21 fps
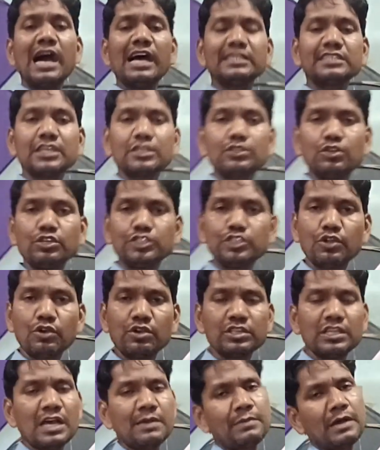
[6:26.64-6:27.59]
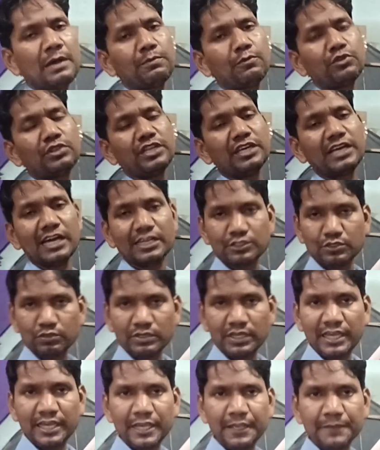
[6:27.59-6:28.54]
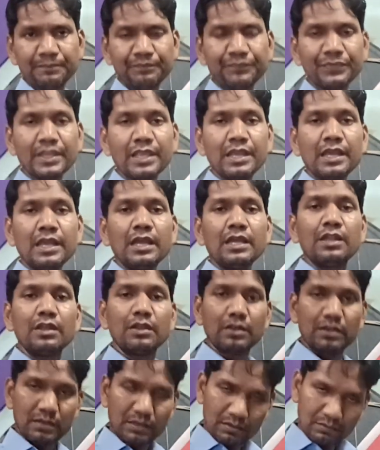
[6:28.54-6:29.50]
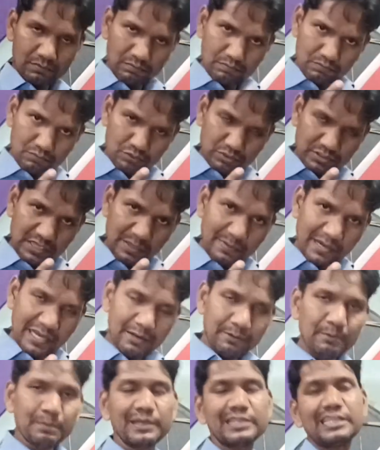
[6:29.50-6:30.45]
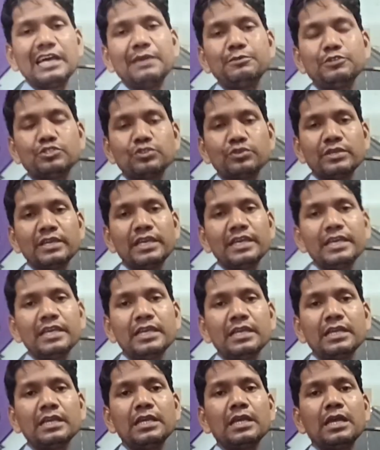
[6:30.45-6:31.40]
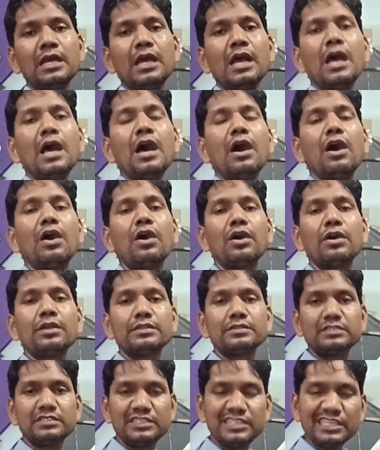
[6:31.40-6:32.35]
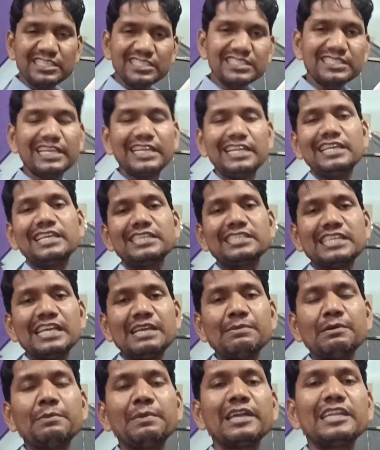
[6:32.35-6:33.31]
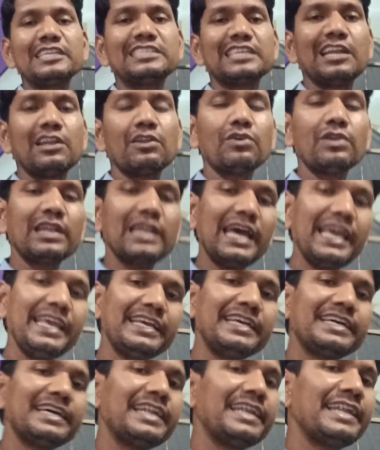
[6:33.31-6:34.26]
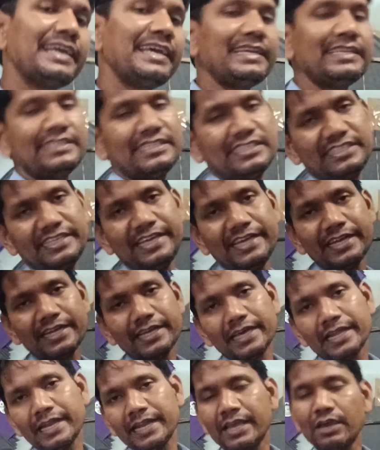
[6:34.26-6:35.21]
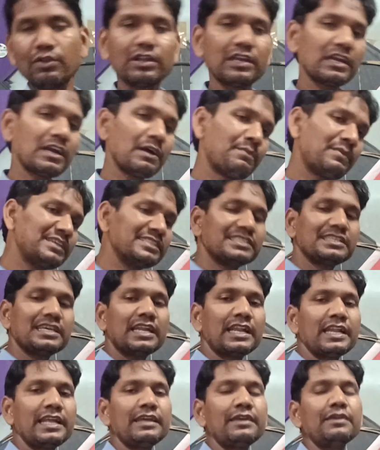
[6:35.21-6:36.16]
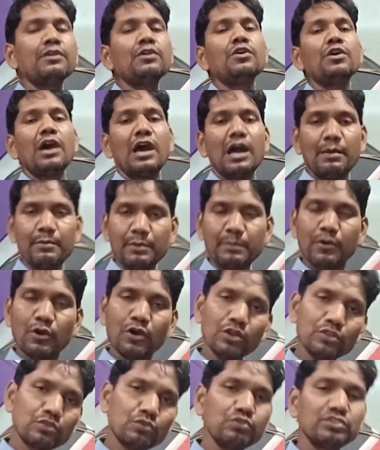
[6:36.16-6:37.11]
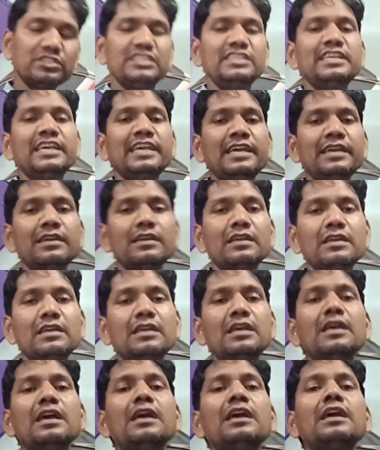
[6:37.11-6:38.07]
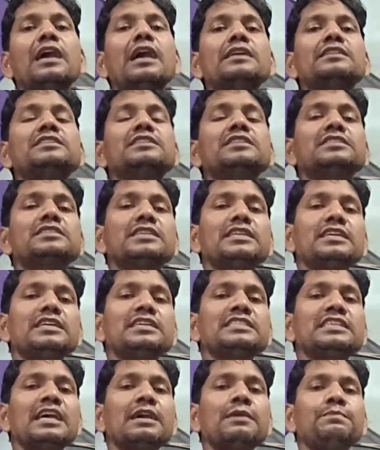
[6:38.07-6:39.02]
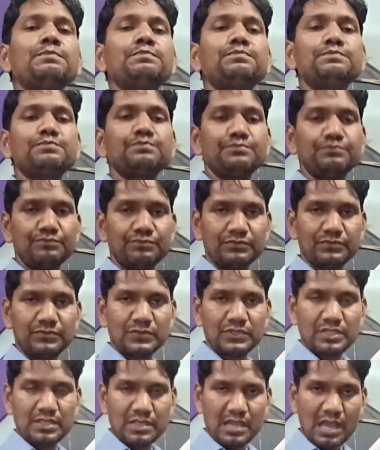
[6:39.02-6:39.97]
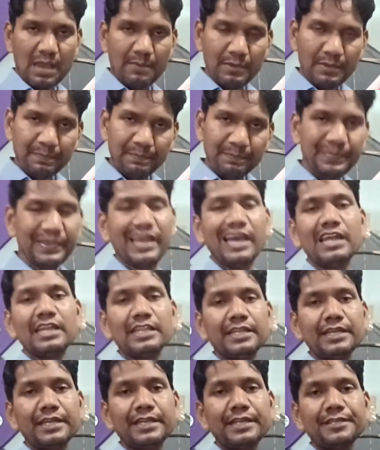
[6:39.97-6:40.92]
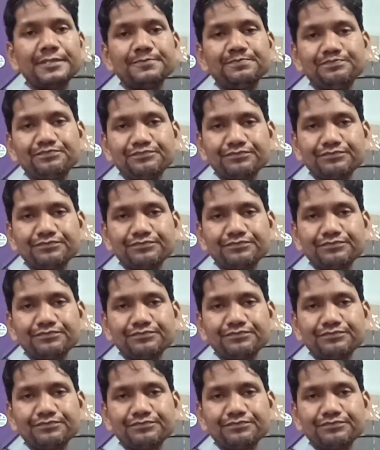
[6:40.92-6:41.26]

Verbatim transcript: आज का जो स्टॉक था हम आपको दिखा चुके हैं उसके बारे में बता भी चुके हैं और जिस तरीके से आप हमारे चैनल को लाइक कर रहे हैं शेयर कर रहे हैं और कमेंट्स कर रहे हैं हमें बहुत खुशी है जिस तरीके से आप हमें प्यार दे रहे हैं